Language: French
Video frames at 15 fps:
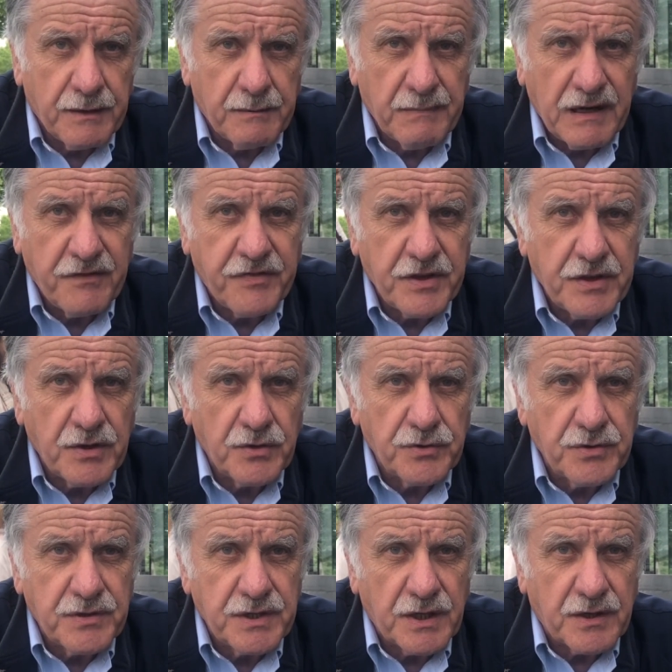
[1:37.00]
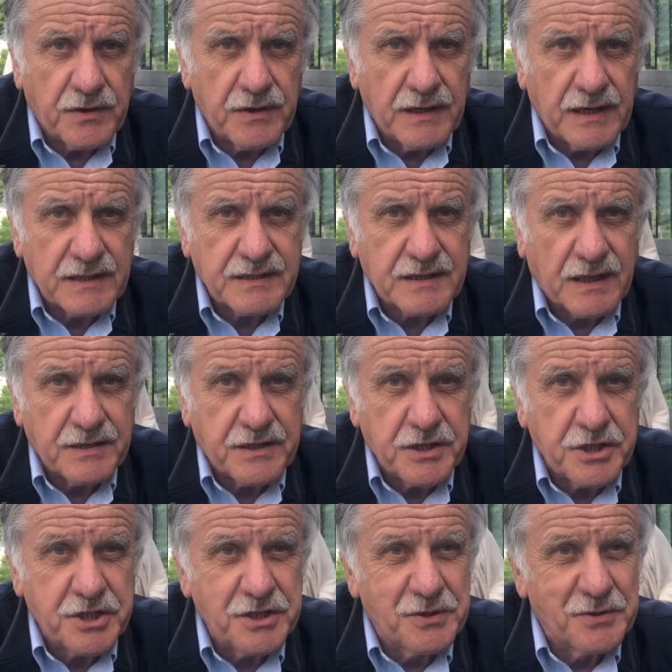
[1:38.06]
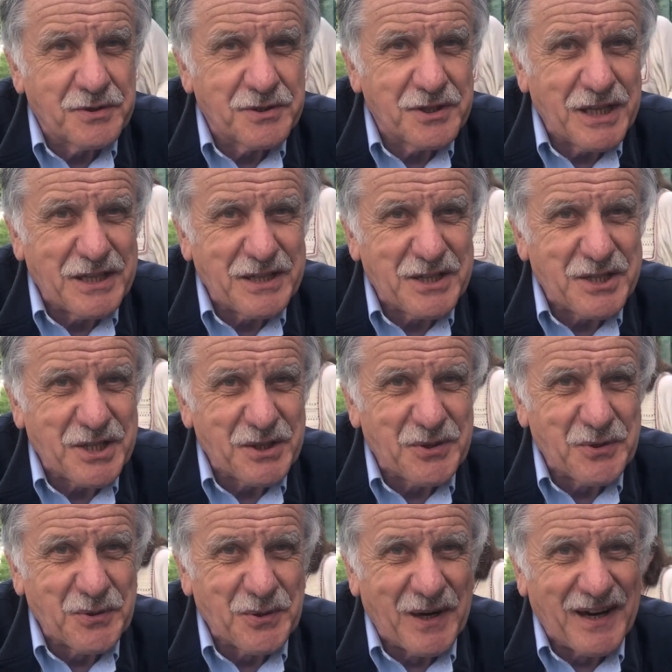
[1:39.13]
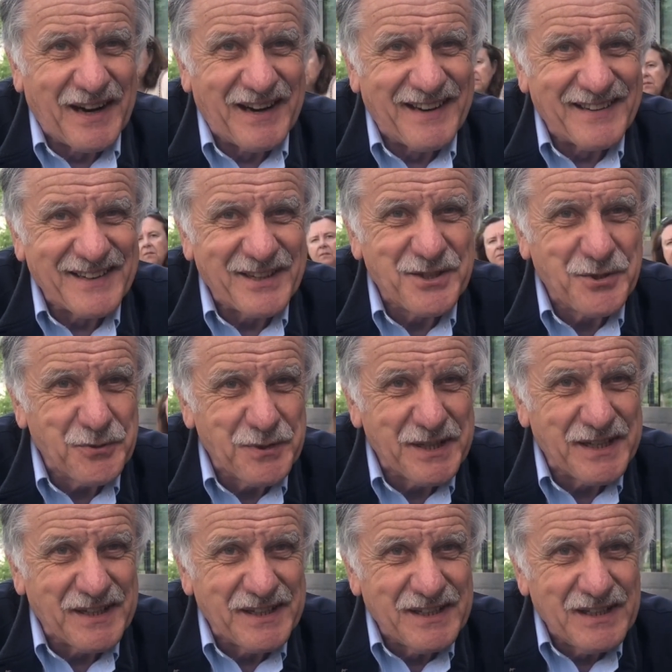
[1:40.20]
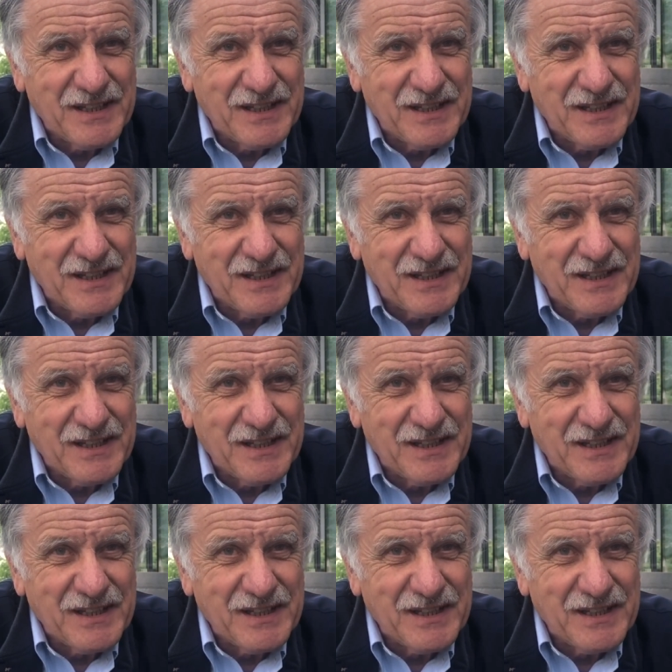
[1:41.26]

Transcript: euh, malveillant de dire que la stratégie de Yannick Jadot a échoué.